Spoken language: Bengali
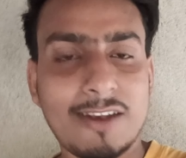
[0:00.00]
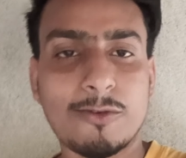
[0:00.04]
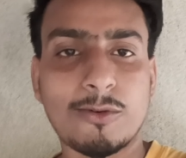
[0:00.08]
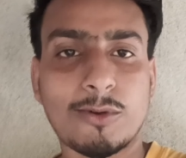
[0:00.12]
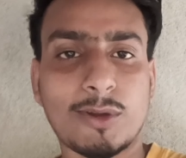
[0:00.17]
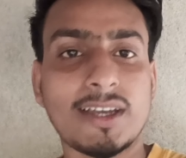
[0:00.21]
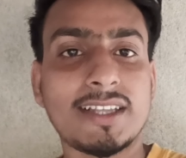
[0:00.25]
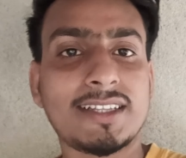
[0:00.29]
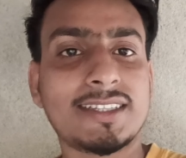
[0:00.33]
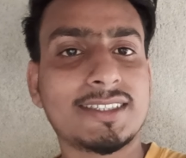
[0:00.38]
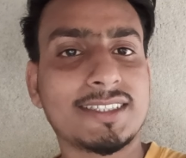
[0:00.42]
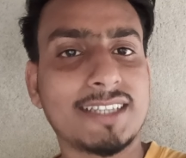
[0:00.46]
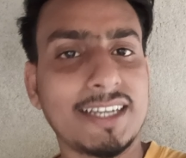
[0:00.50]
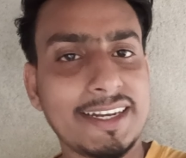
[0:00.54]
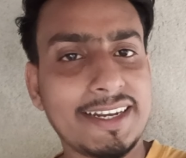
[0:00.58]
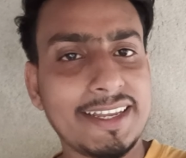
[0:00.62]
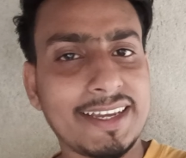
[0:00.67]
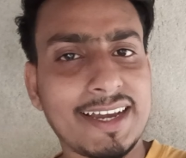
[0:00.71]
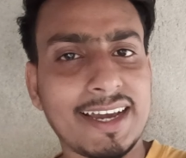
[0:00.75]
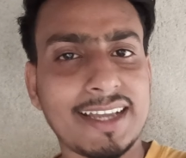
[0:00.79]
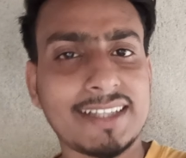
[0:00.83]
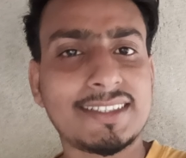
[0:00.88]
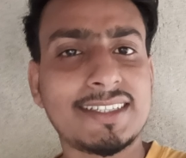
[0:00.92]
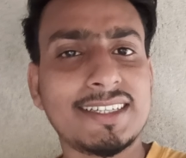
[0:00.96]
লোকে চেটে
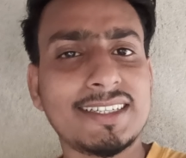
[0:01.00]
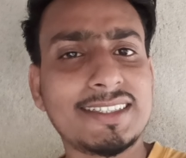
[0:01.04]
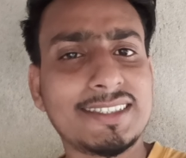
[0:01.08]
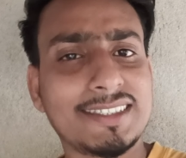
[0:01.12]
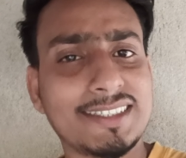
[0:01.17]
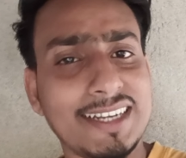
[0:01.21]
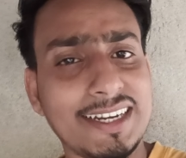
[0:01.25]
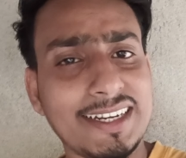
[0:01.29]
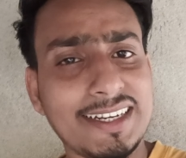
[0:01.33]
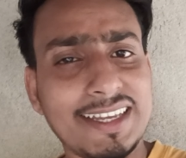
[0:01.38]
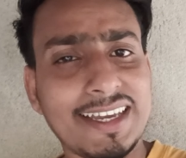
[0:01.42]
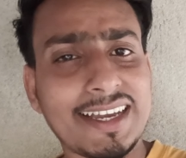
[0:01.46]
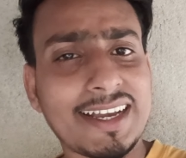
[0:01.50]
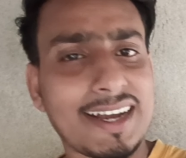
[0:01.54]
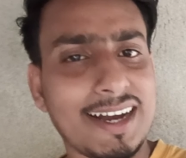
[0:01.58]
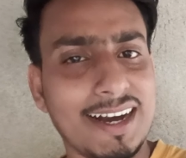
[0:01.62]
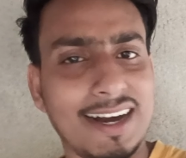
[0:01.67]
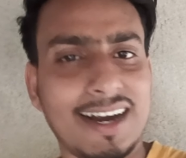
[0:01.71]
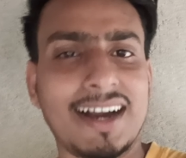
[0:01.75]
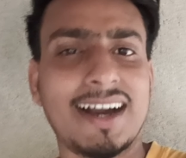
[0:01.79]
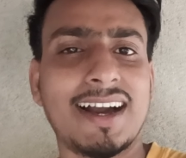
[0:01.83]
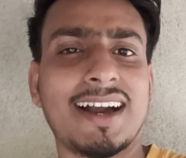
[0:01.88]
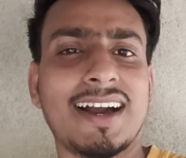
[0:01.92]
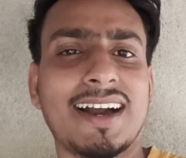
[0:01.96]
খাচ্ছে চেটে
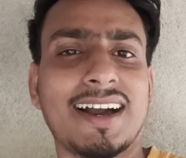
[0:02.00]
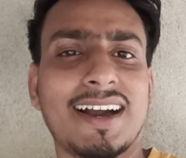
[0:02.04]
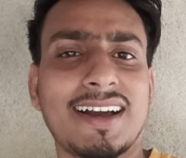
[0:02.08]
খা